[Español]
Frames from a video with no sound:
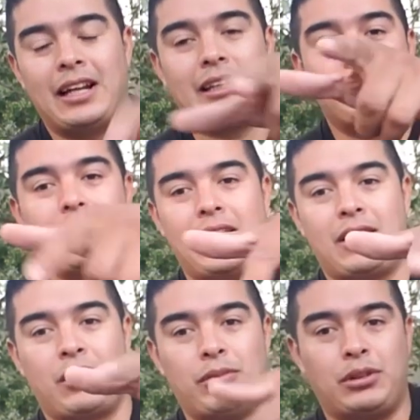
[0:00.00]
Alguien
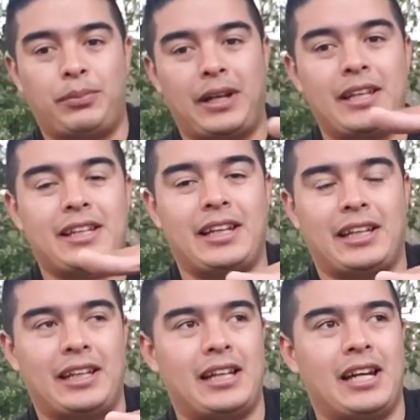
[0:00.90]
me comentó por ahí que
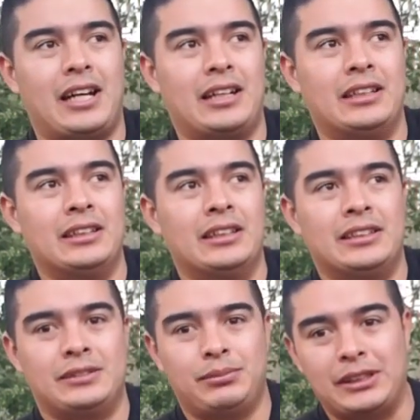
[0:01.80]
quería
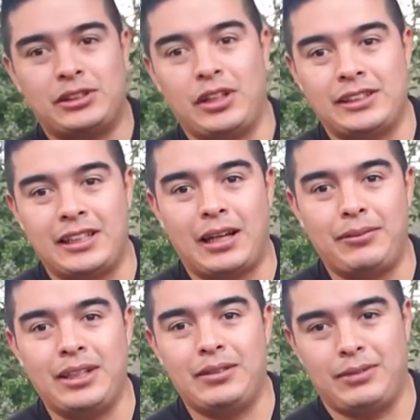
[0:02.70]
más historias del
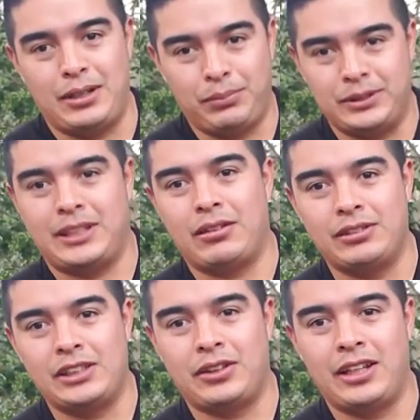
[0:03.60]
Kabir. Bueno, pues traigo
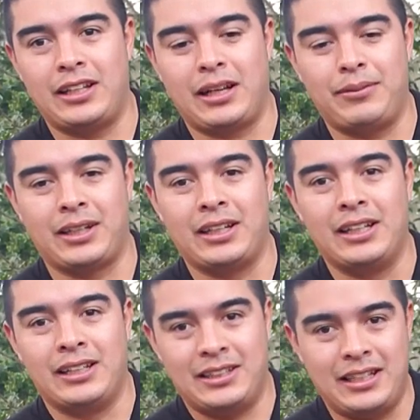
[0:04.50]
una historia del Kabir.
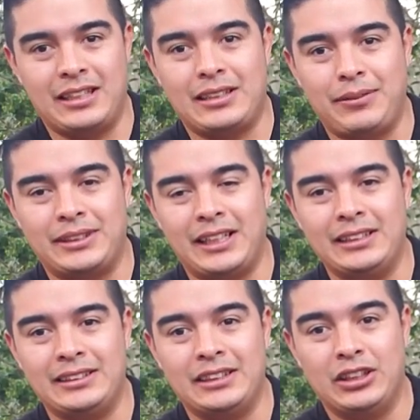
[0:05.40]
Y esta vez
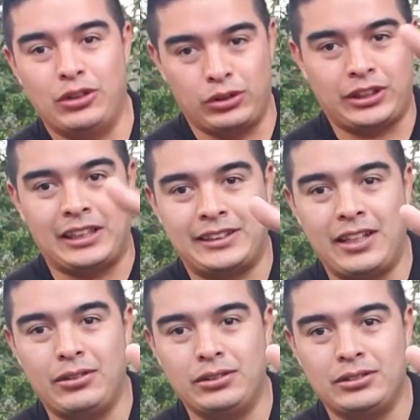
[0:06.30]
es los
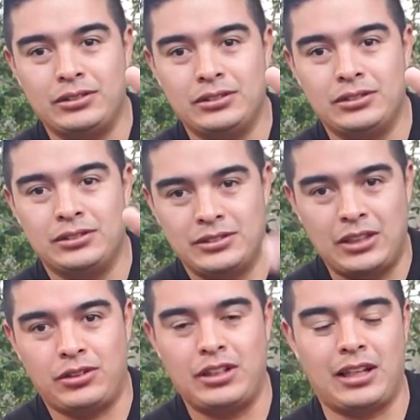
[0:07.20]
castigos
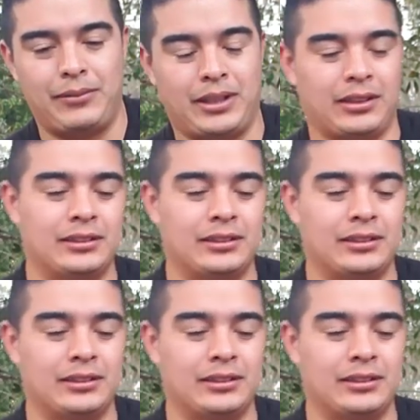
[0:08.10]
dentro del Kabir.